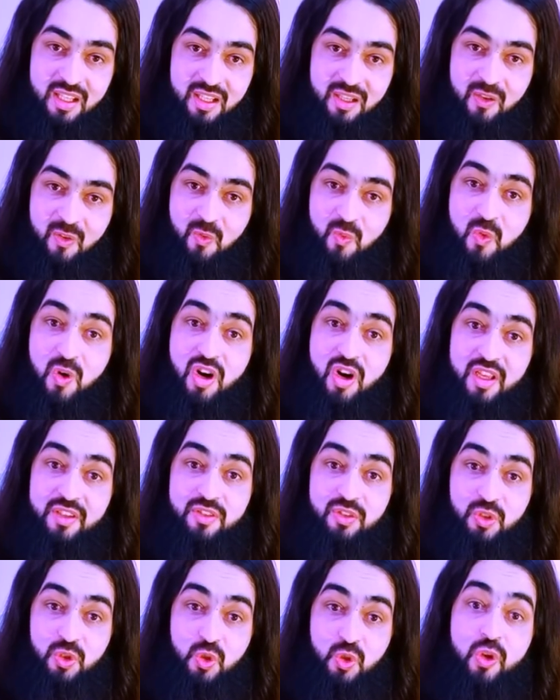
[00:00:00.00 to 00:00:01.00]
वो
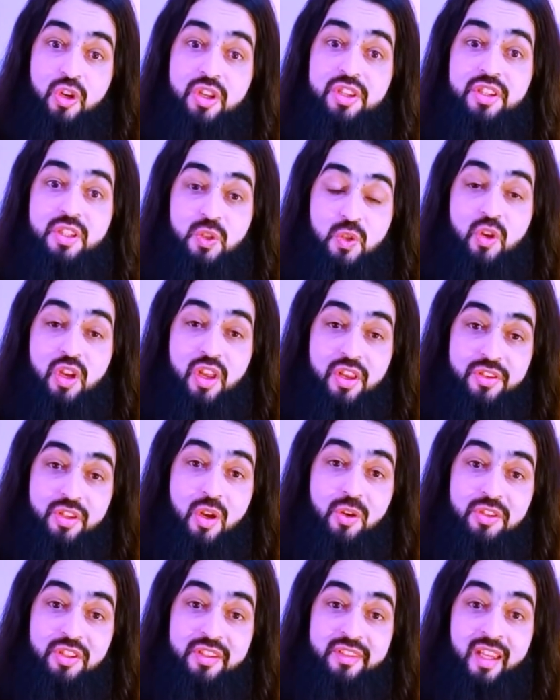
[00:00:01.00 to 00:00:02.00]
जो जो
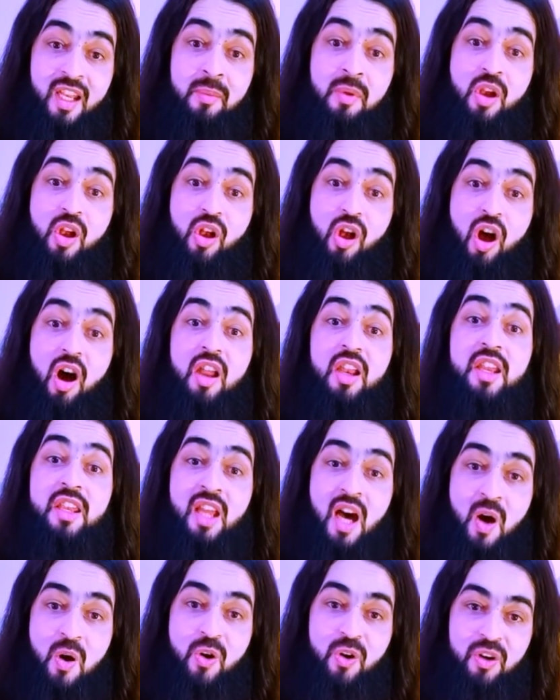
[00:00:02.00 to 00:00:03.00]
इंसान उसके दिल में खाली
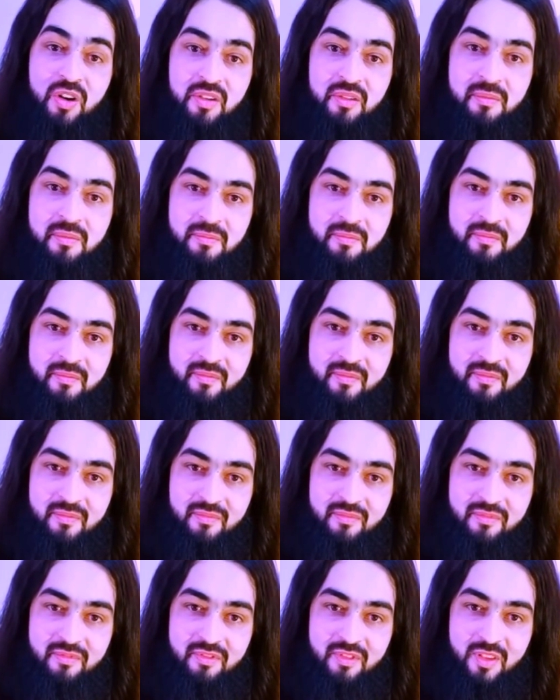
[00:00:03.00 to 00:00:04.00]
ना हो
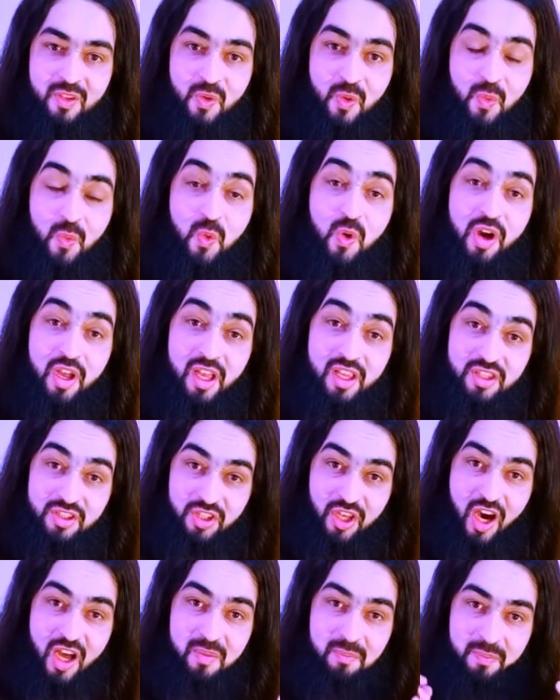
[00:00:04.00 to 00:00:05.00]
वो
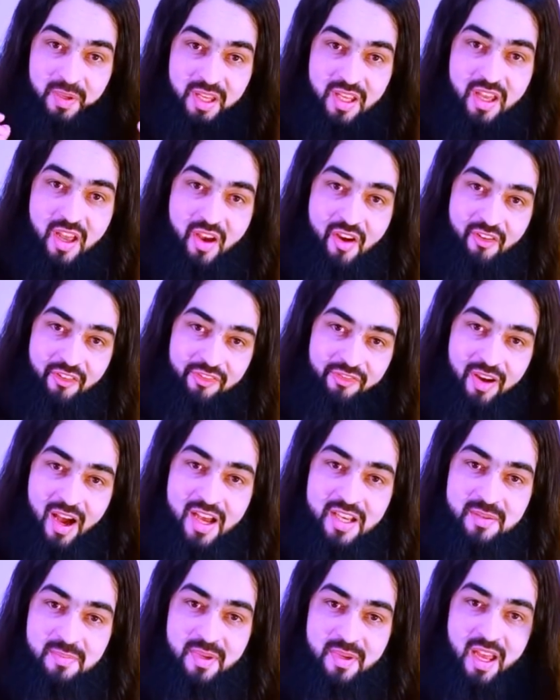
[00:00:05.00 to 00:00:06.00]
इंसान भी
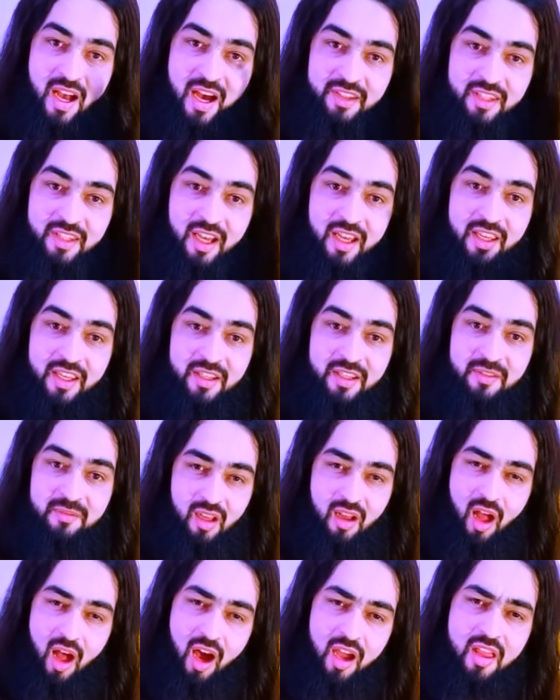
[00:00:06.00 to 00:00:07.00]
वज में हाथ आए
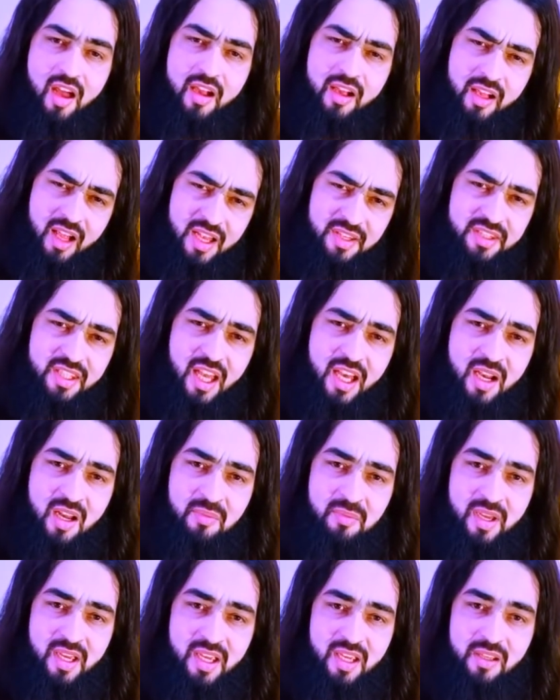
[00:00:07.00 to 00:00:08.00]
आया कैसे
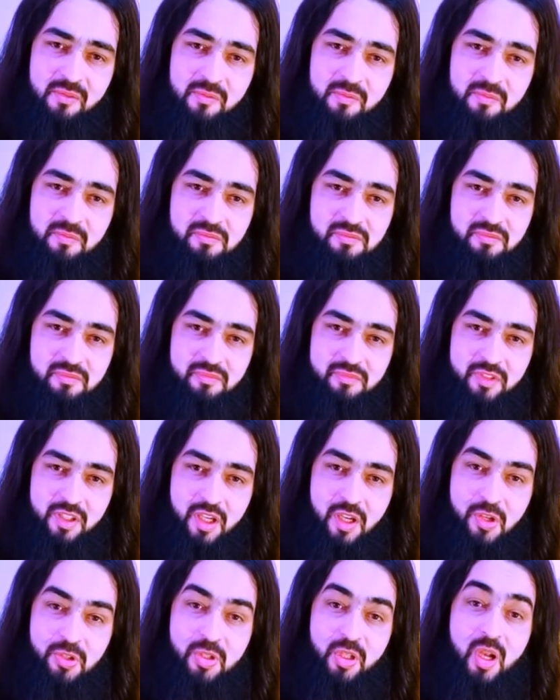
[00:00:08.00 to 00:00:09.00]
आराम है
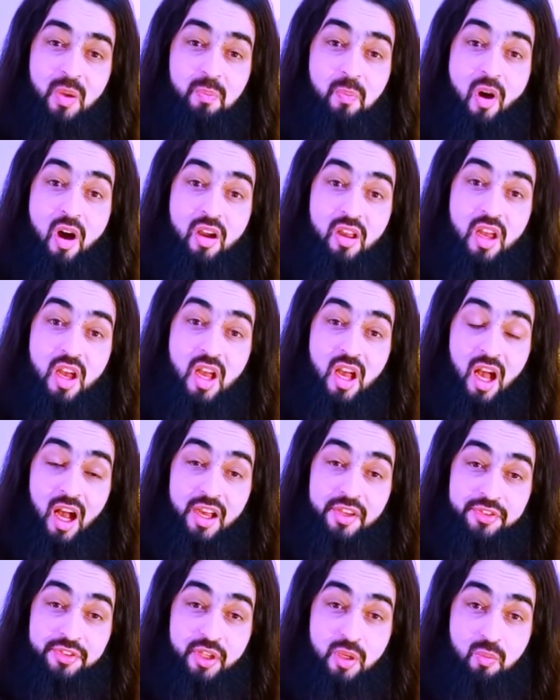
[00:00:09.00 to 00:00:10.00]
रसूल पाक
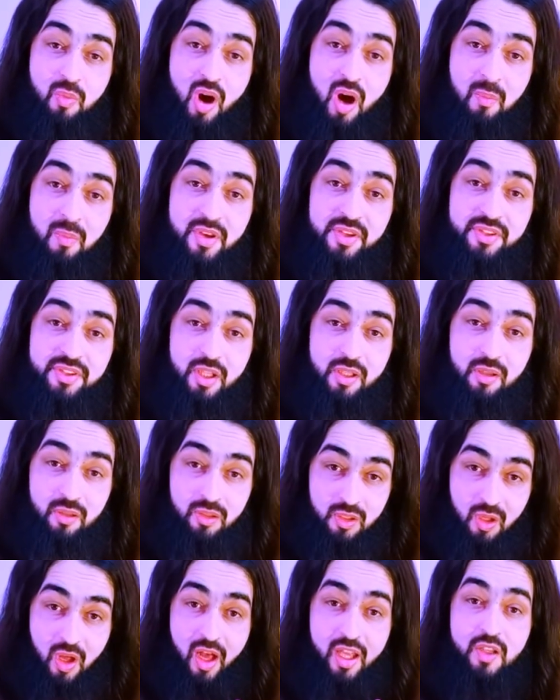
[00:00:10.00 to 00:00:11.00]
असद मोहम्मद
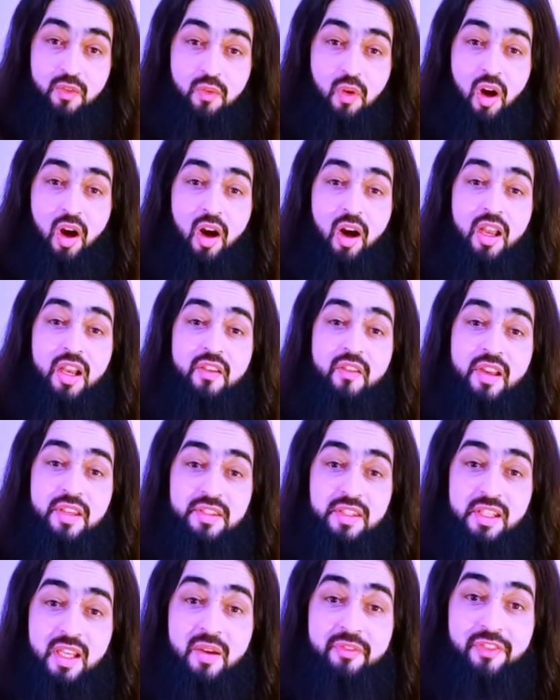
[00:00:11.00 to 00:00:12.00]
सल्लल्लाहु
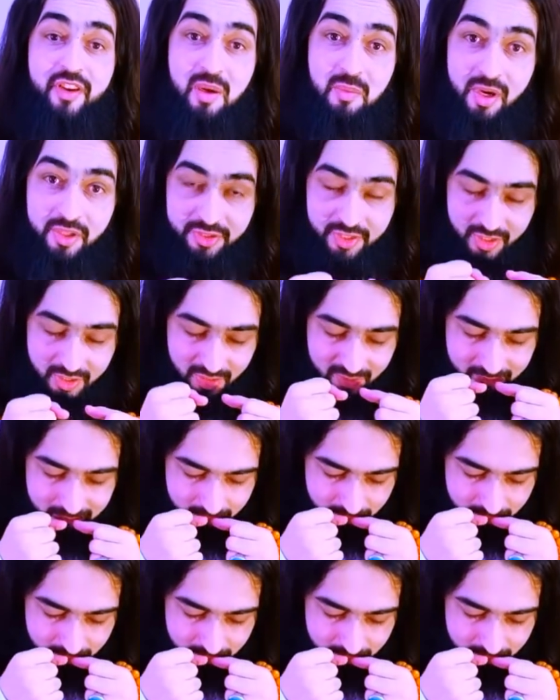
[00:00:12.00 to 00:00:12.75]
वसल्लम फरमाते हैं